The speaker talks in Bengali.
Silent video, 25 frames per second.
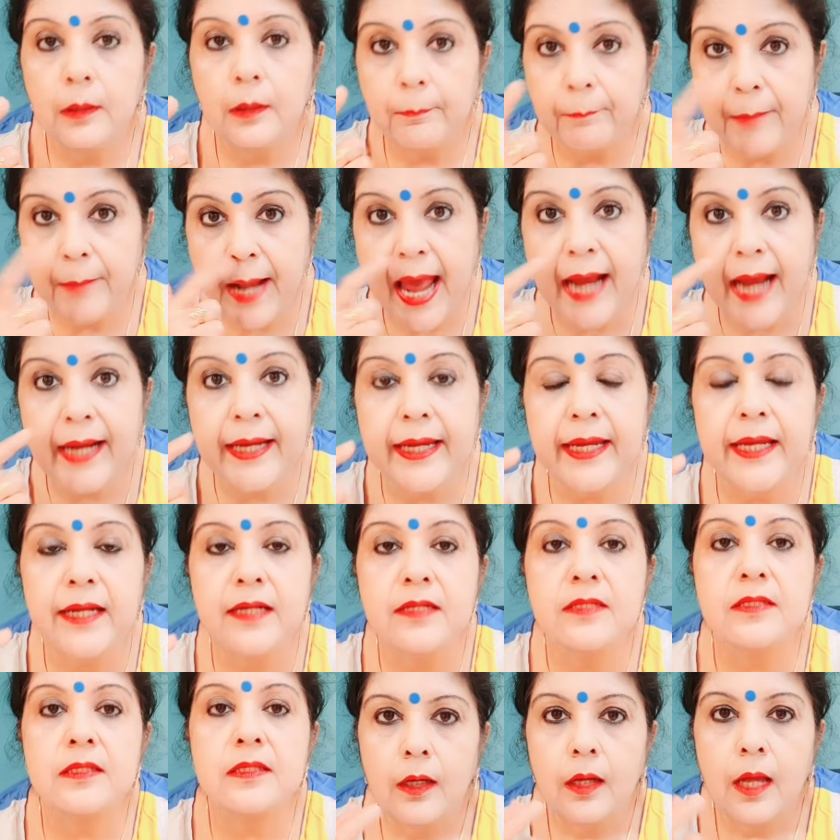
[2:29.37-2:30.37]

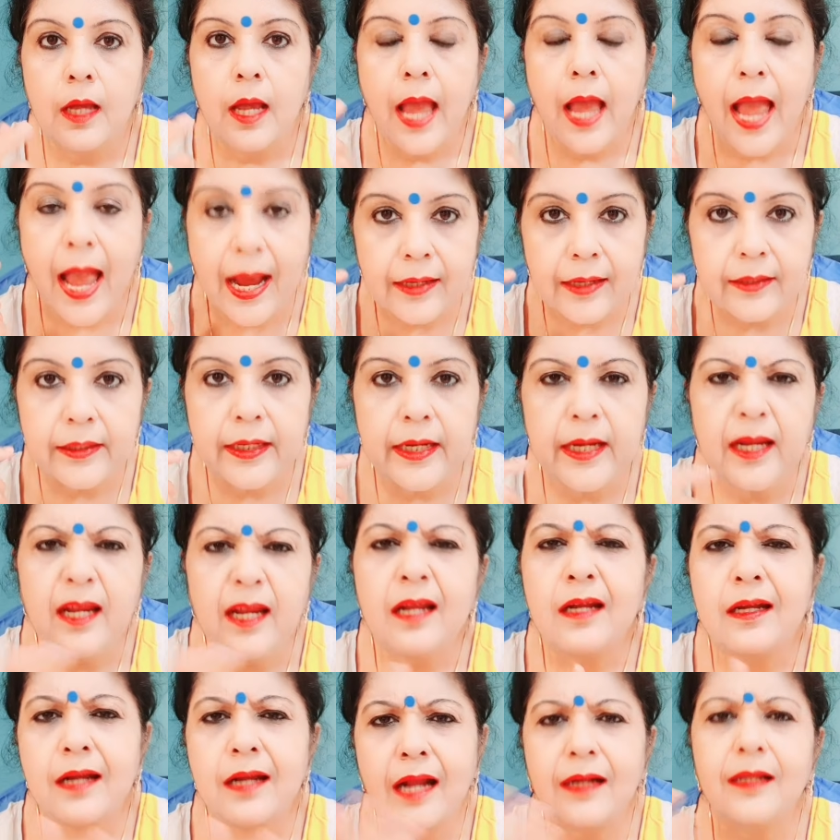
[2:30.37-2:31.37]
ব্ল্যাকহেডস অ্যাকনে
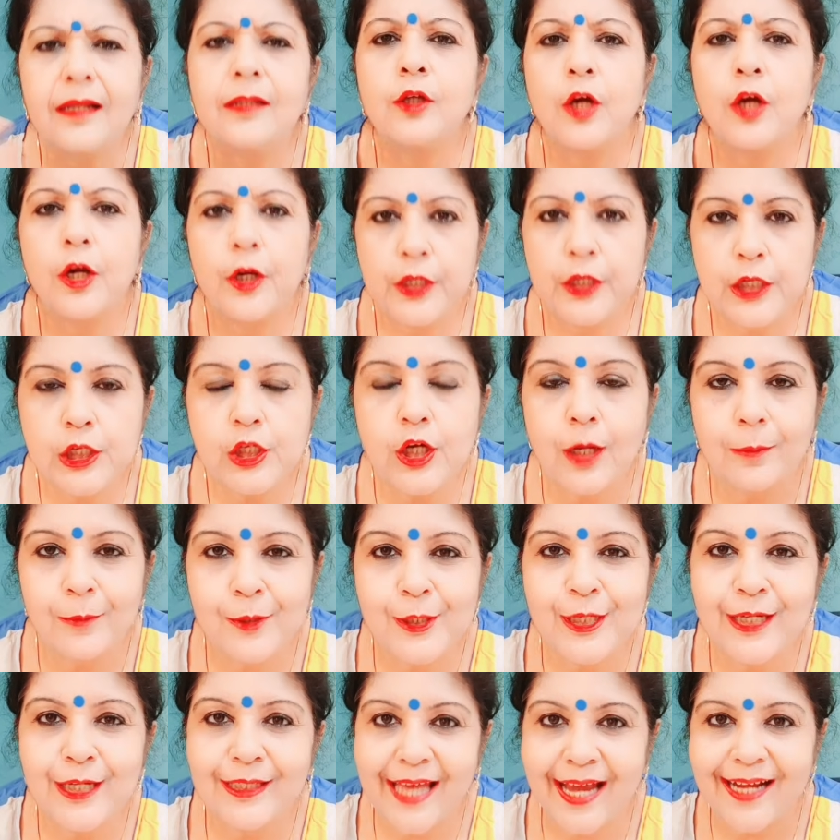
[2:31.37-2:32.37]
নানা ধরনের
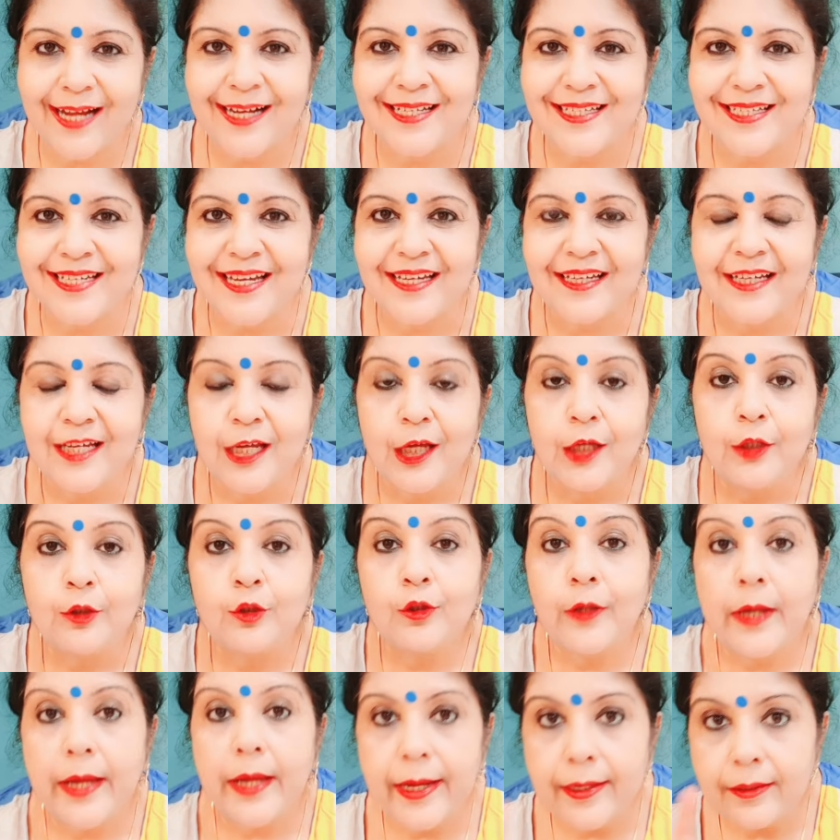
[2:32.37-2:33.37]
সমস্যা দেখা যায় তো
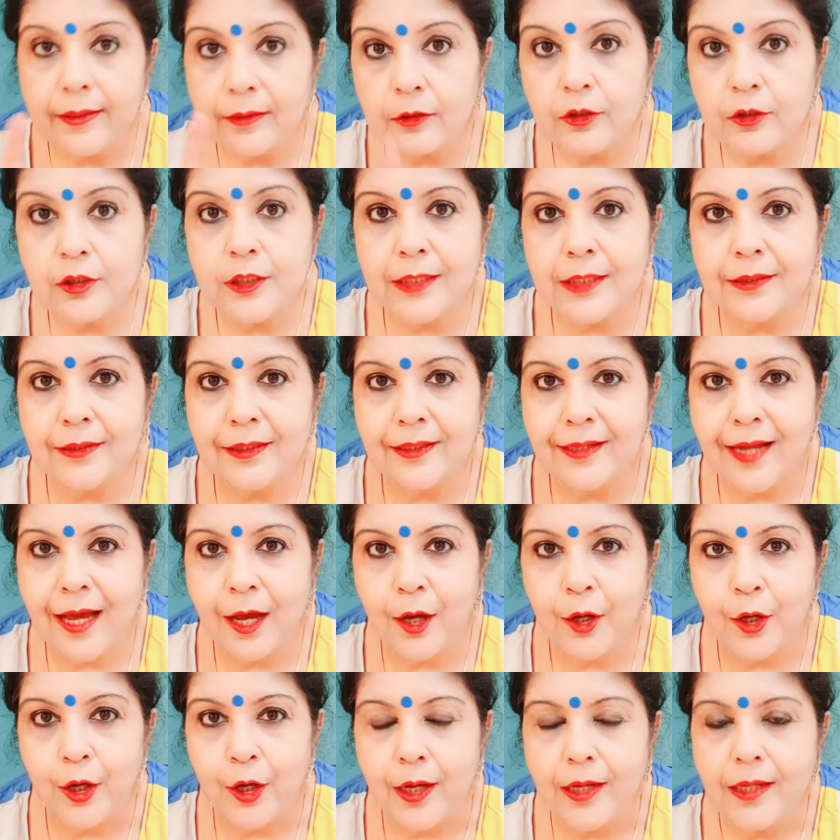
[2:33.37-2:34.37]
এগুলো যাতে না
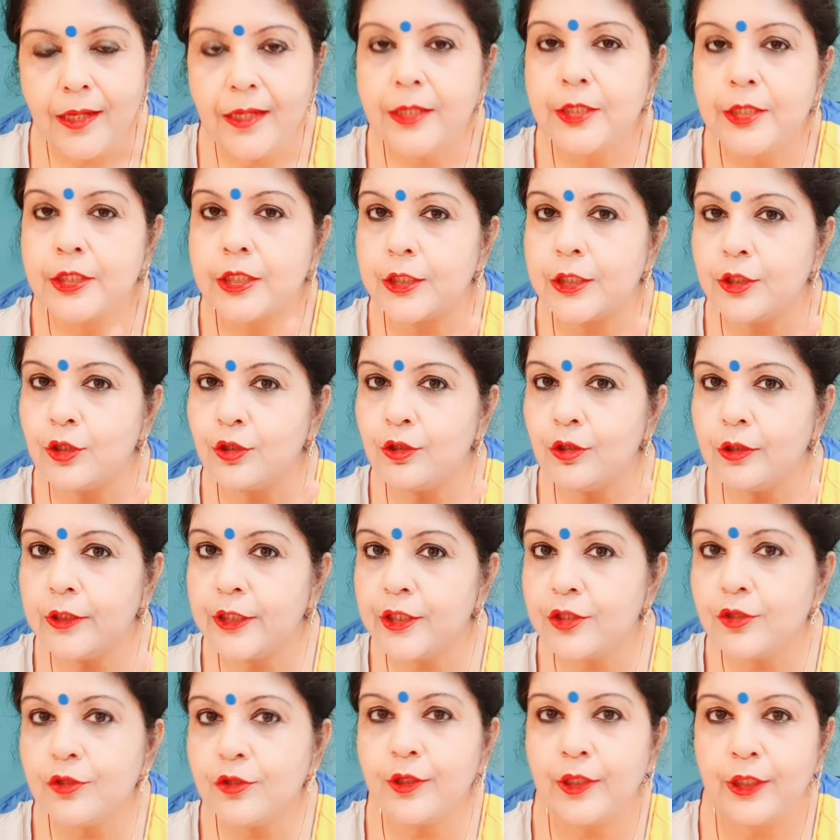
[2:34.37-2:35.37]
হয় সেজন্য
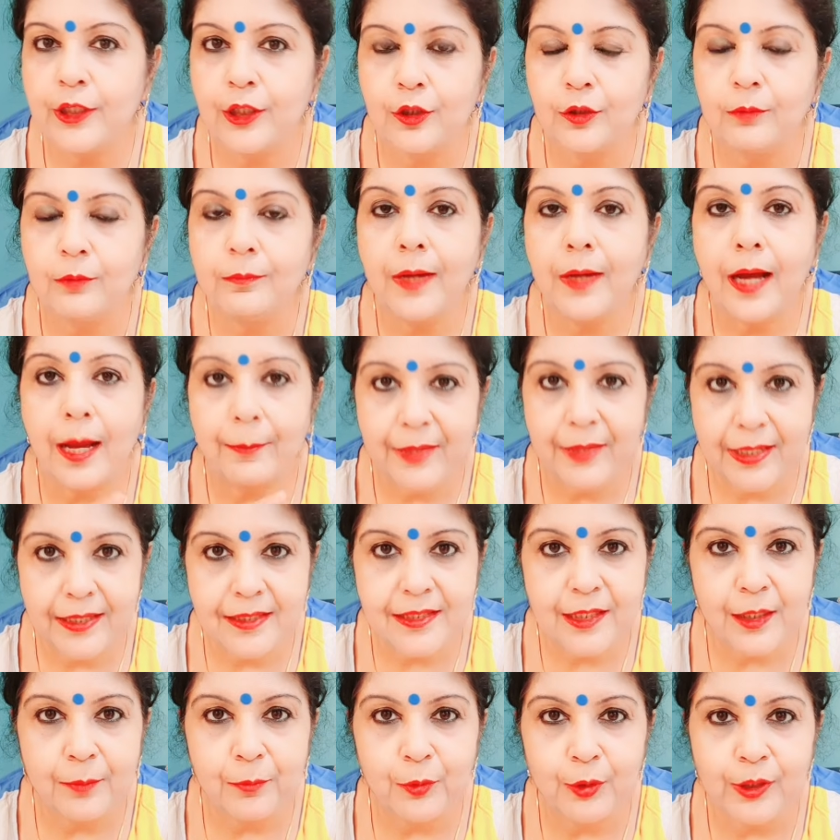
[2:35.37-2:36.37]
কিছু নিয়ম আমি
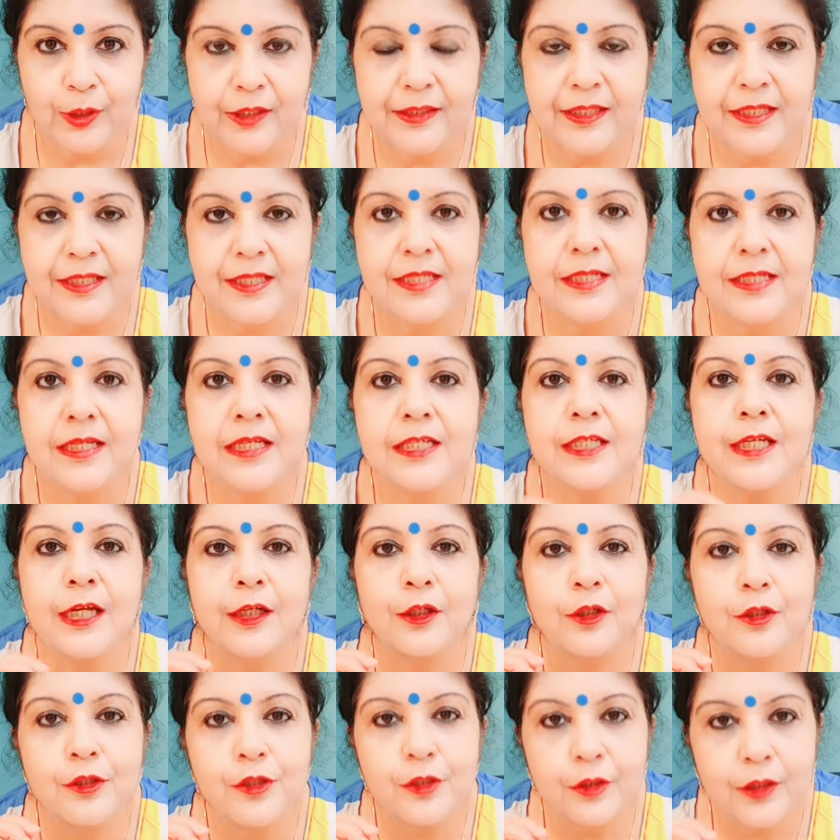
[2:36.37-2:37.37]
আজকে বলে দিচ্ছি
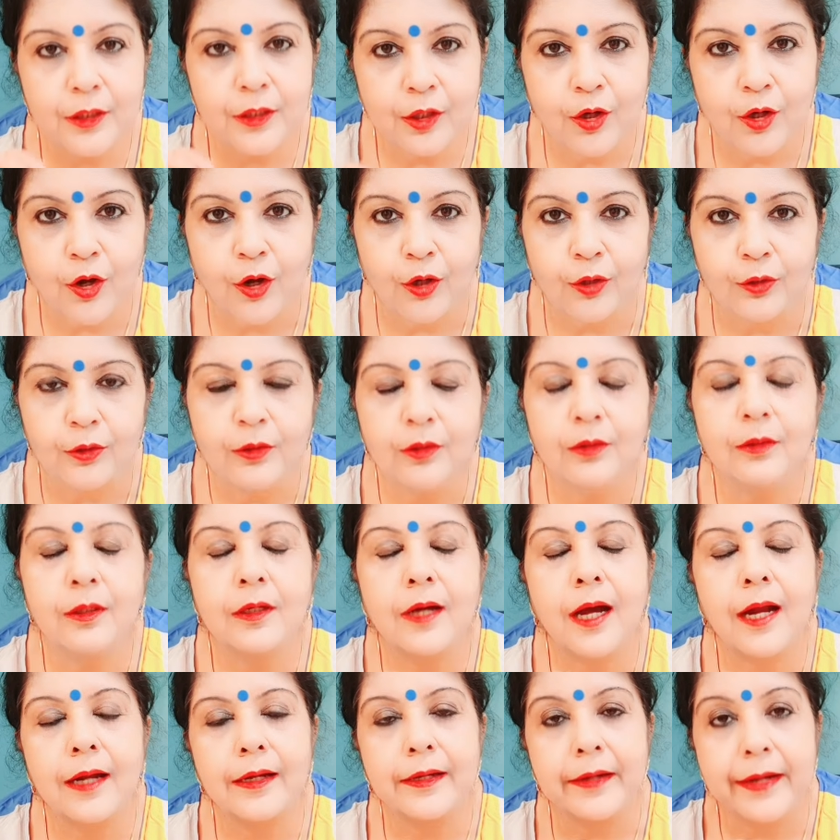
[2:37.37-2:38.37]
সেগুলো যদি করো
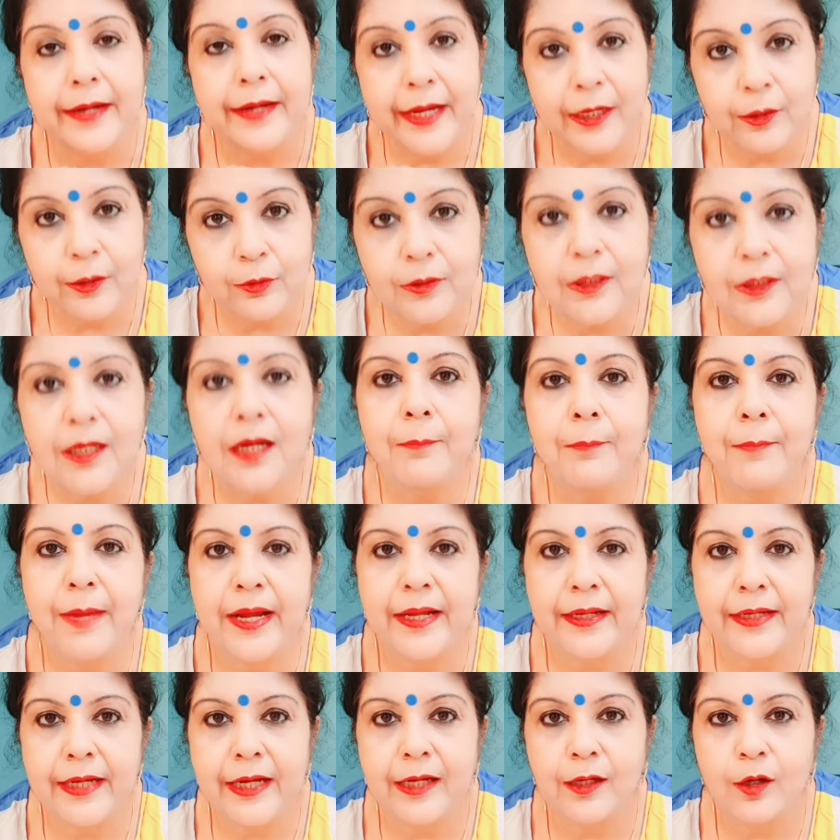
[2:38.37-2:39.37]
আর রেগুলার
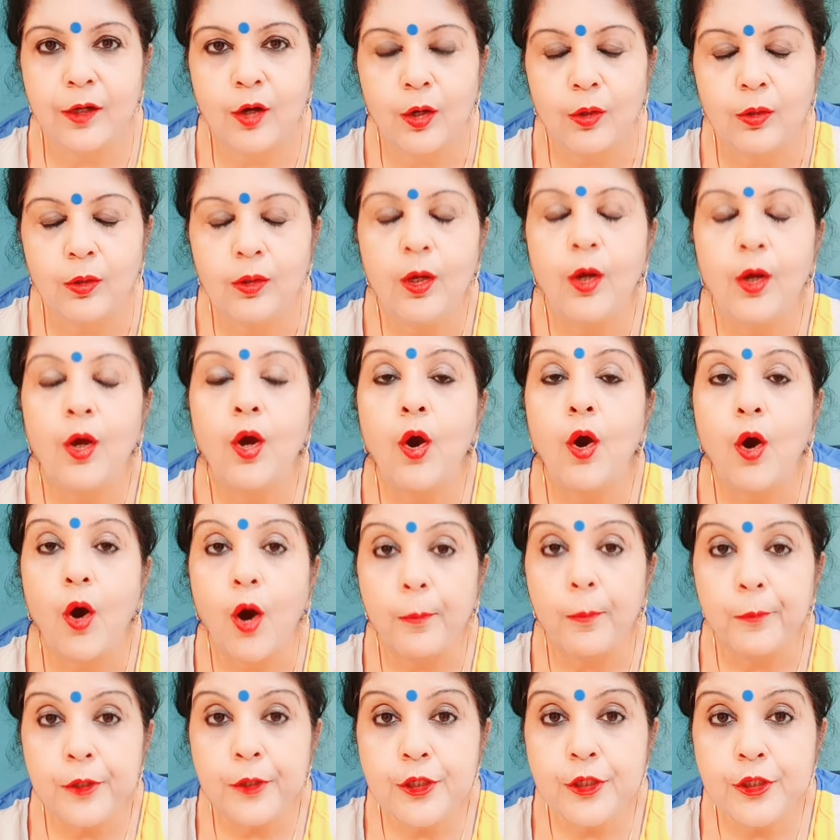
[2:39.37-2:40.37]
মেনটেন করো
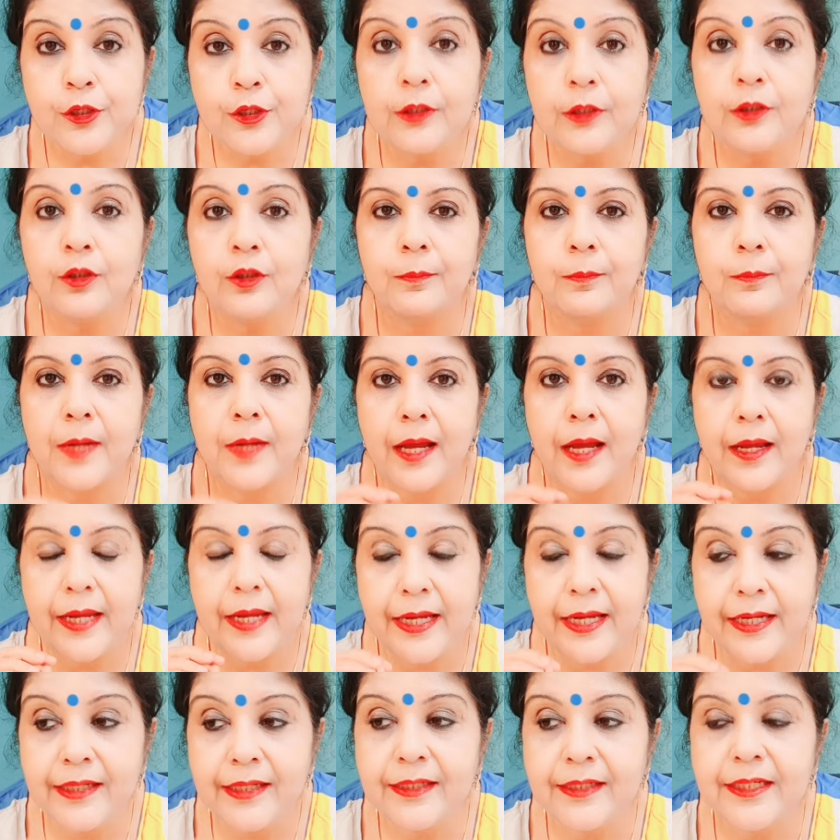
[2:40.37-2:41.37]
অবশ্যই তোমরা
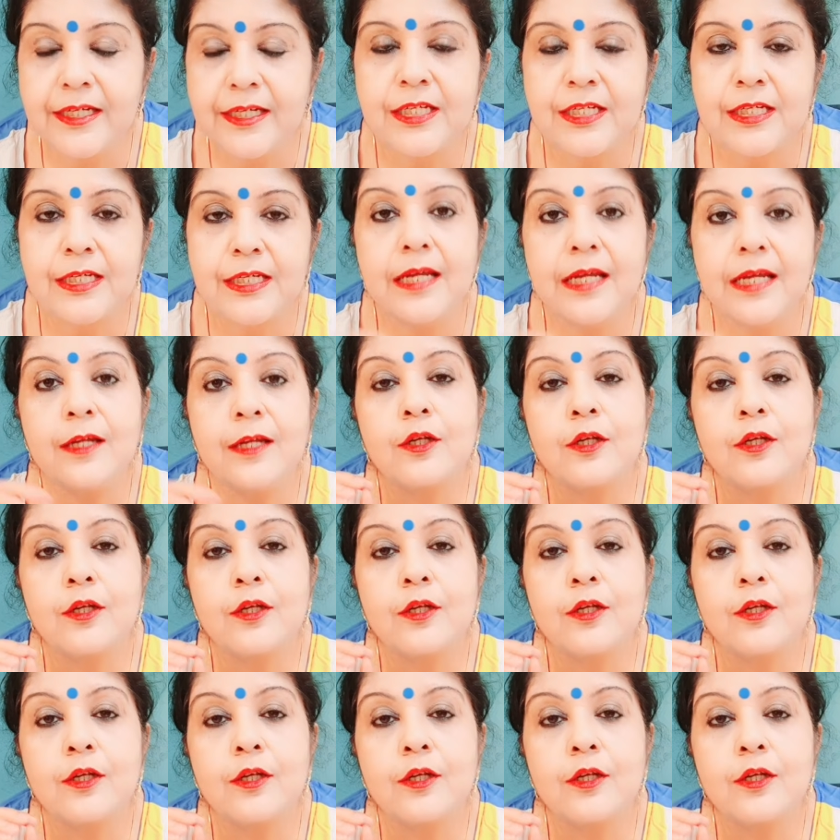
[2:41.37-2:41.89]
এই গ্রীষ্মে